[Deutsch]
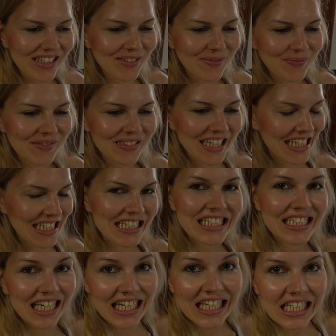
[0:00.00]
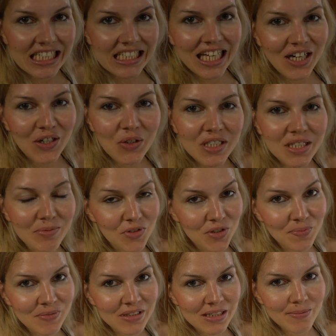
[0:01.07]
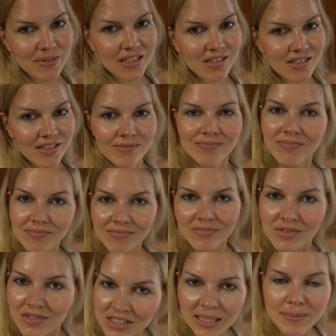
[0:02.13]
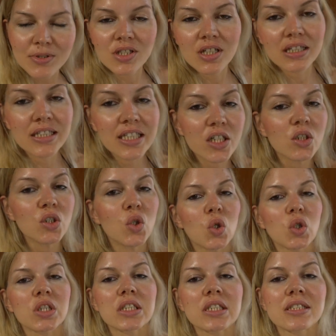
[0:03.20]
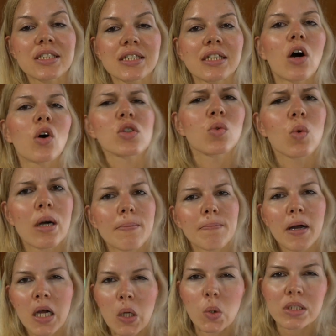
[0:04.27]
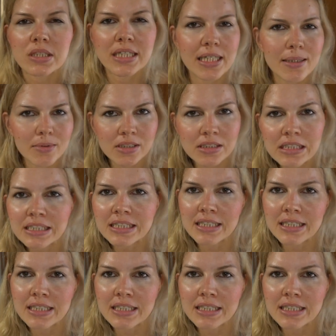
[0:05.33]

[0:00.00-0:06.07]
Ähm, die eine ist Trainerin auch in dem Gym, in dem ich ähm, selbst trainiere und äh, auch sogar ein paar Kurse gebe